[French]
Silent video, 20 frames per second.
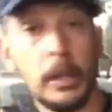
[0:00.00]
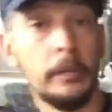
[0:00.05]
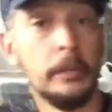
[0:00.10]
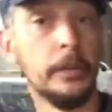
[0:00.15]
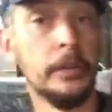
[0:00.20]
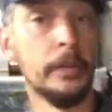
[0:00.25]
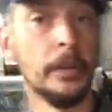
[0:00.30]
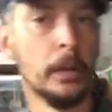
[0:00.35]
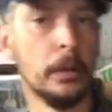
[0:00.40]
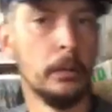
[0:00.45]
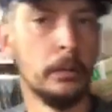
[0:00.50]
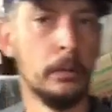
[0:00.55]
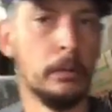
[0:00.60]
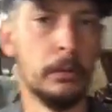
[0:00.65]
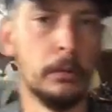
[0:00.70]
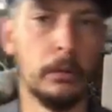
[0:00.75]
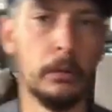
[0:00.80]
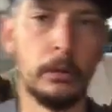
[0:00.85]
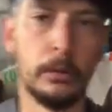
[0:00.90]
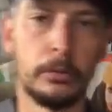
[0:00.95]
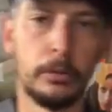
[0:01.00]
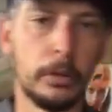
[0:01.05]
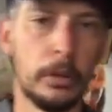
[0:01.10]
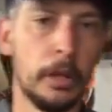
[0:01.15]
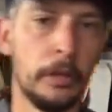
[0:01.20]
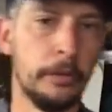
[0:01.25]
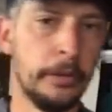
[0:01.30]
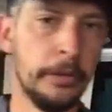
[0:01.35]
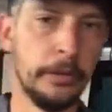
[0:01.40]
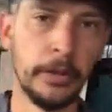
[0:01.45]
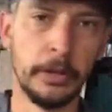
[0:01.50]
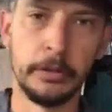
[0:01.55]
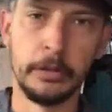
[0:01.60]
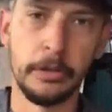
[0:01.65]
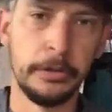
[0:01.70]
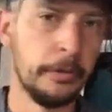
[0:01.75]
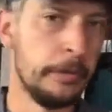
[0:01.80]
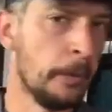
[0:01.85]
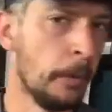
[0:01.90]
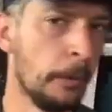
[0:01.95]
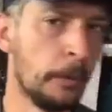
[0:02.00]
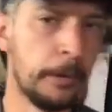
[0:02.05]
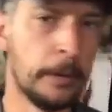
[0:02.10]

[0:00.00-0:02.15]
vis. Hein, le choix de la vis, hein, il y en a différentes